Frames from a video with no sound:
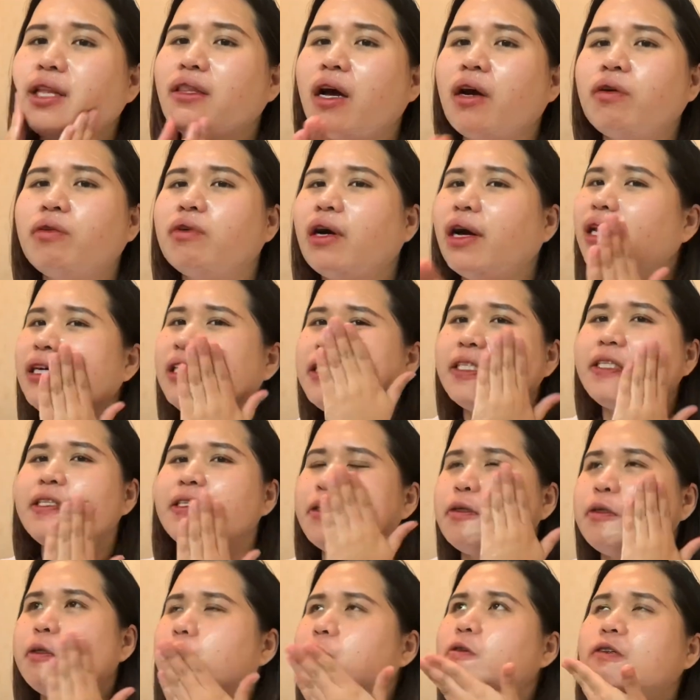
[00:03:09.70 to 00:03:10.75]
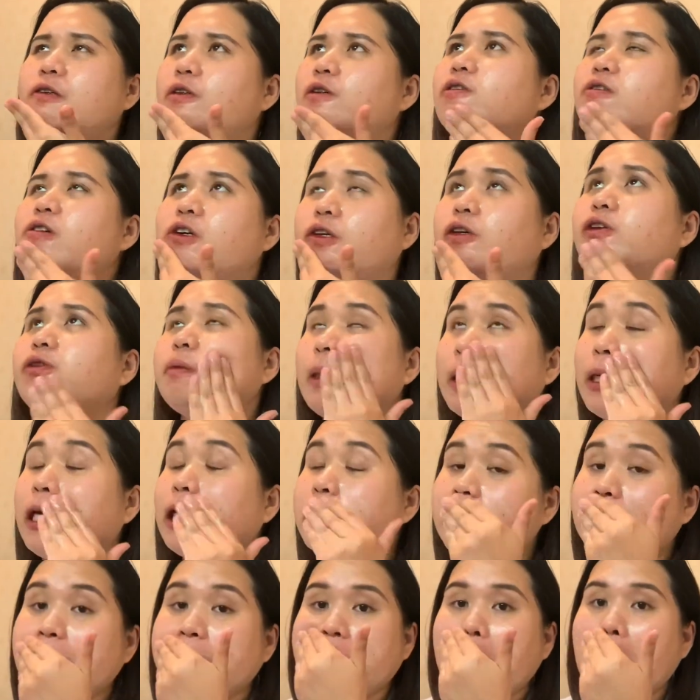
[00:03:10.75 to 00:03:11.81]
ko guys, siguro, yun, mga grade
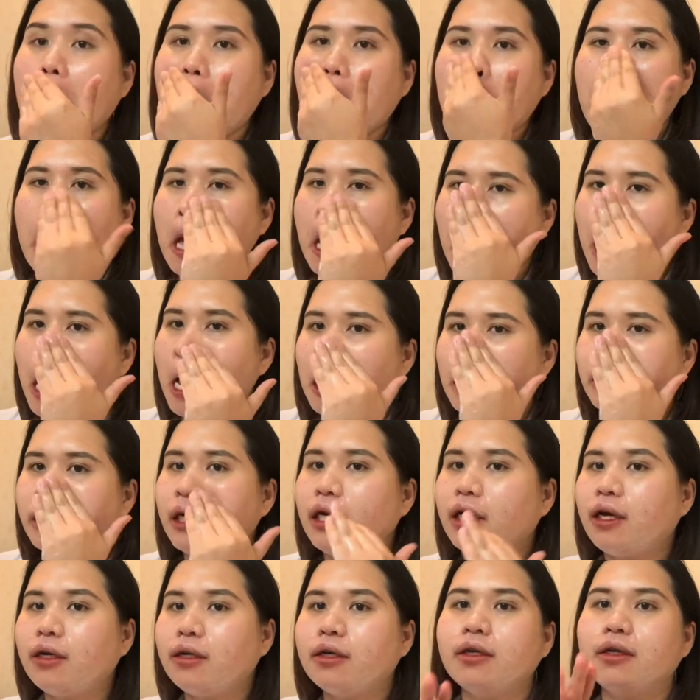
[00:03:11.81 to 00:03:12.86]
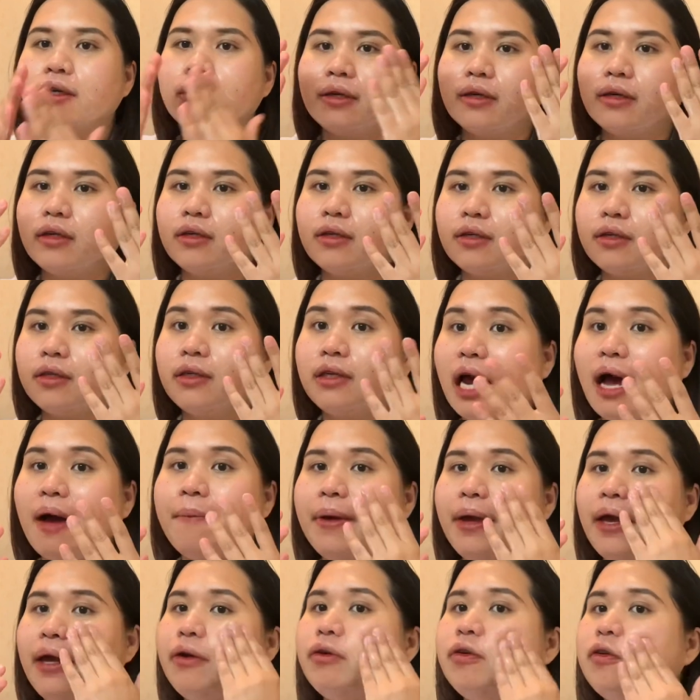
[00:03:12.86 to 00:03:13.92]
6 nga. Talagang grabe
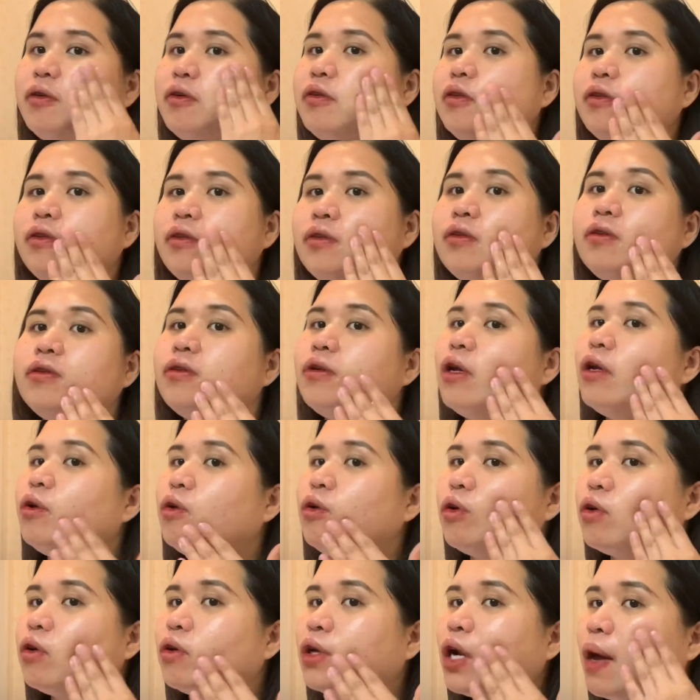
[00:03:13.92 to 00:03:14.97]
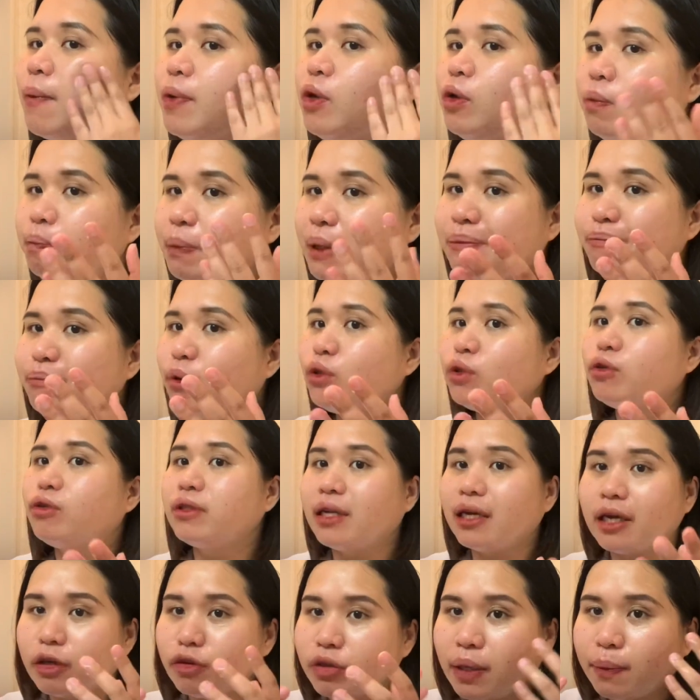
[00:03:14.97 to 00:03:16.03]
yung, ano, grabe yung pimples ko
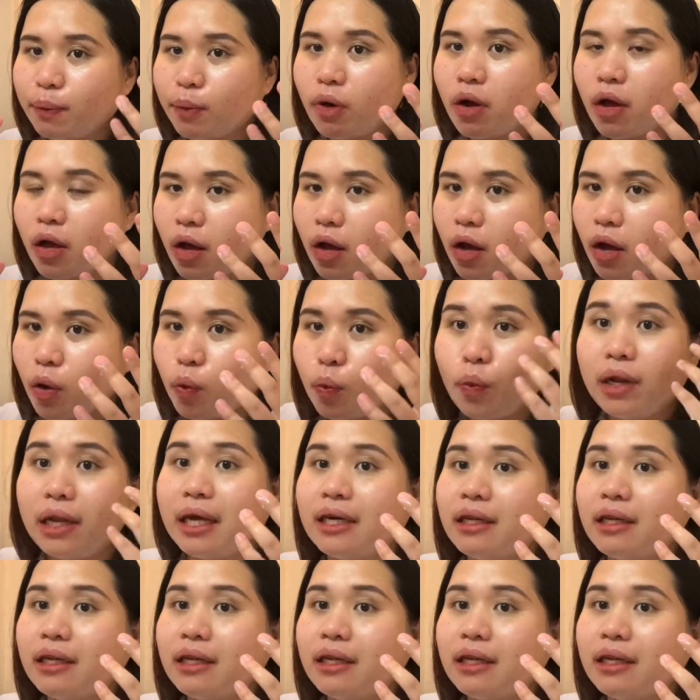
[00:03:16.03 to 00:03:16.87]
talaga. Yung tipong walang